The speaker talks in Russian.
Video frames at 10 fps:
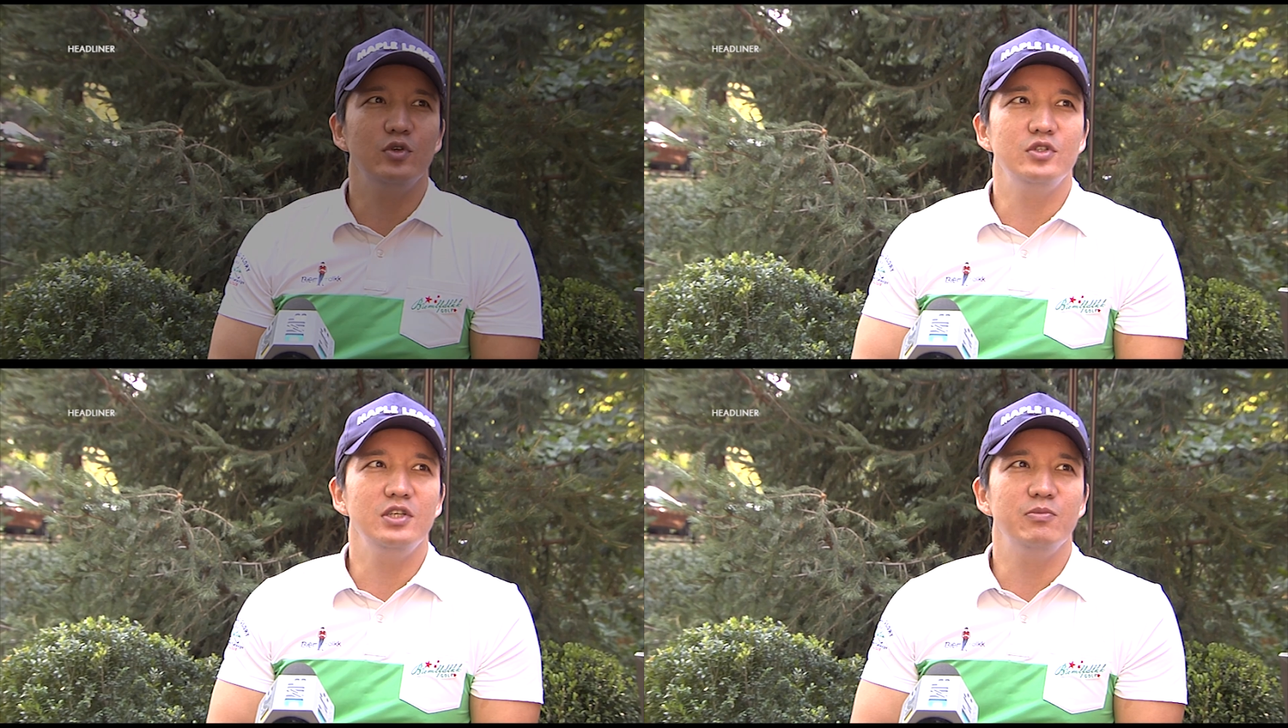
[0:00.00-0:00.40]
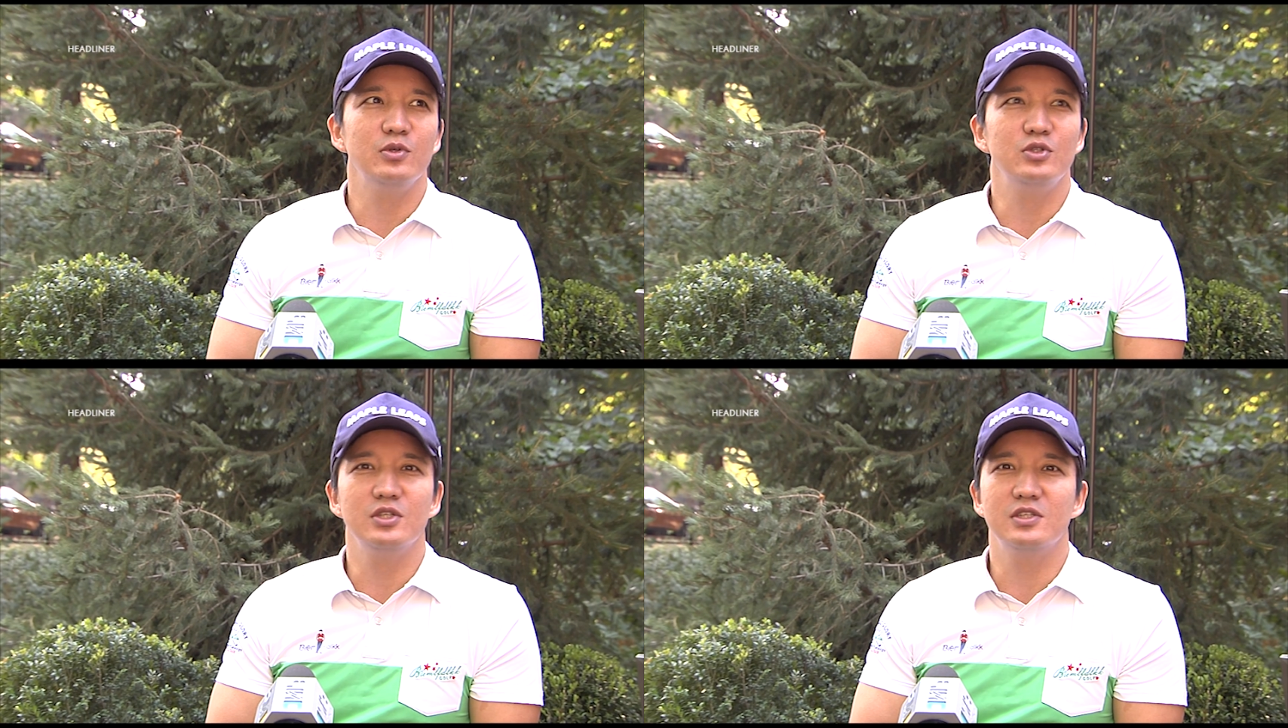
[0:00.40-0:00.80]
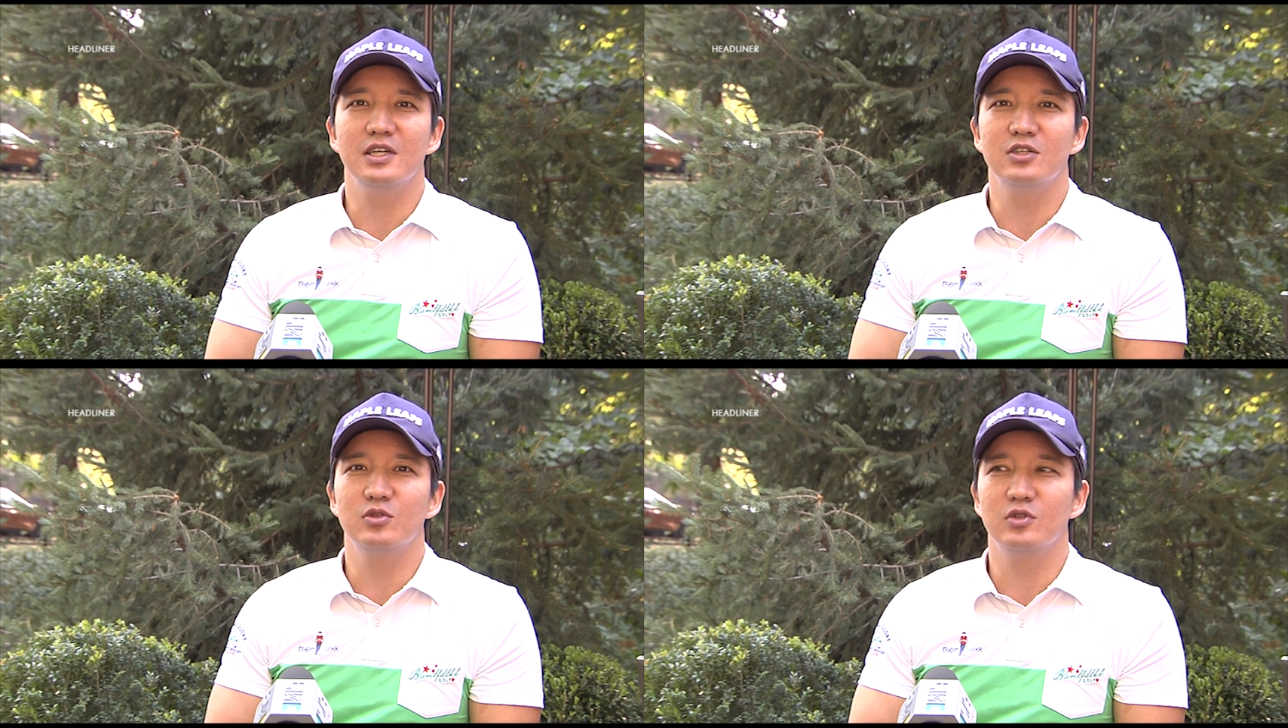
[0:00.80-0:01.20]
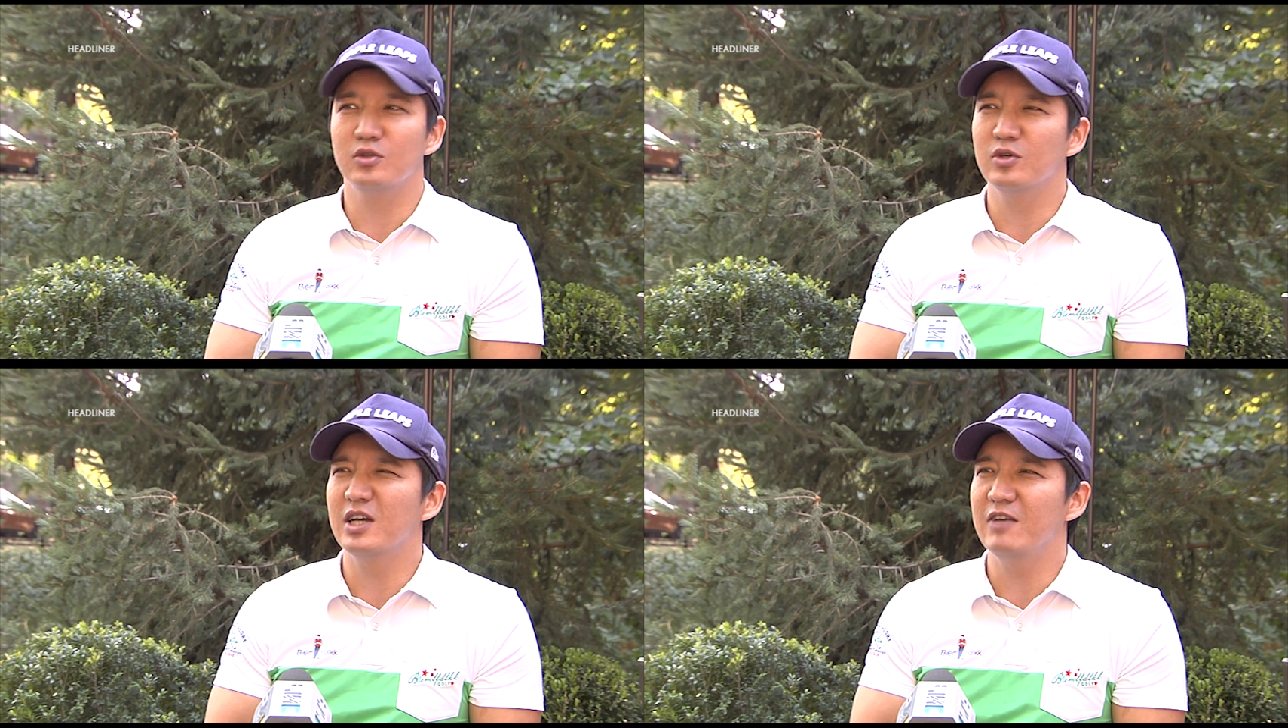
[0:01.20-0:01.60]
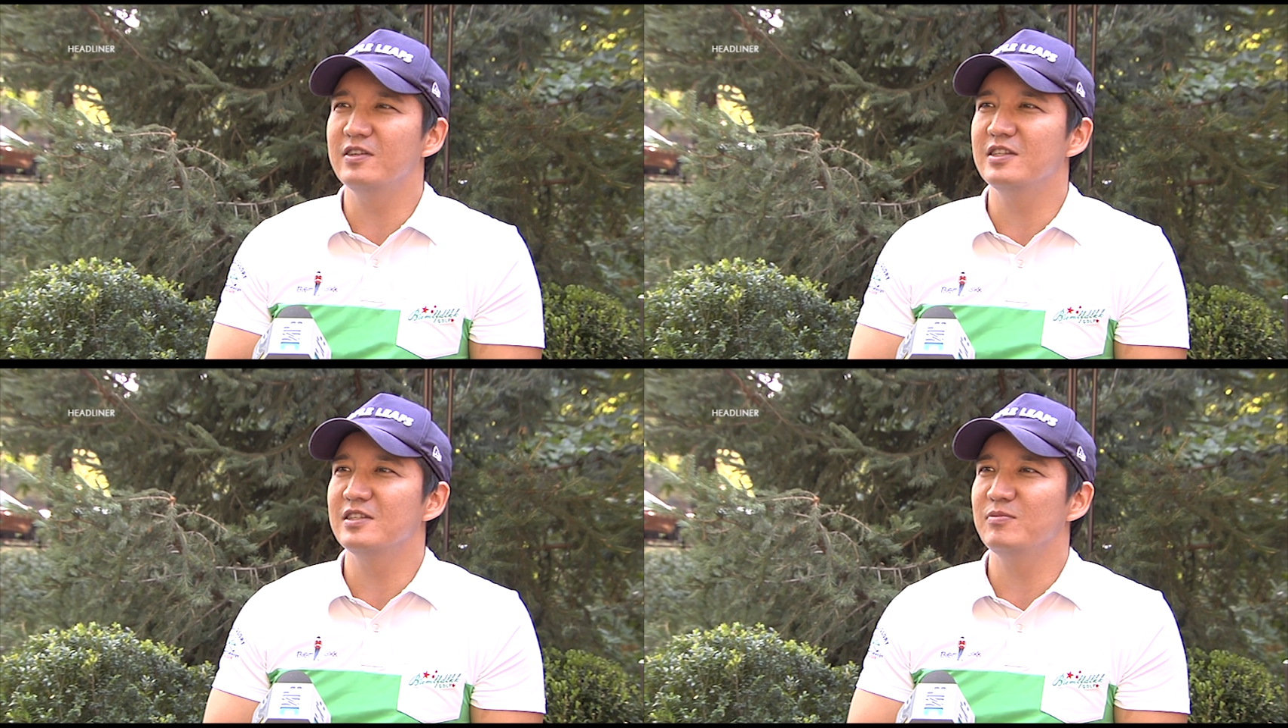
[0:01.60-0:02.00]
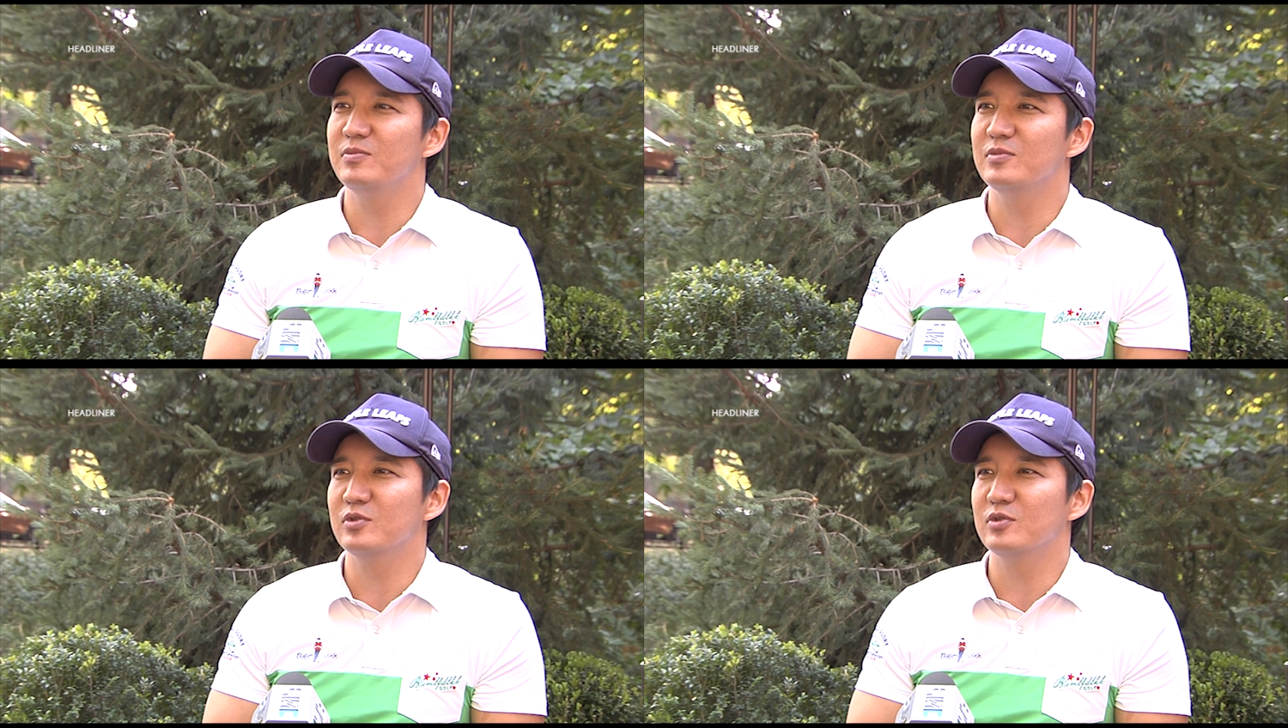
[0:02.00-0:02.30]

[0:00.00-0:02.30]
Тот день получилось так, что такой каверный,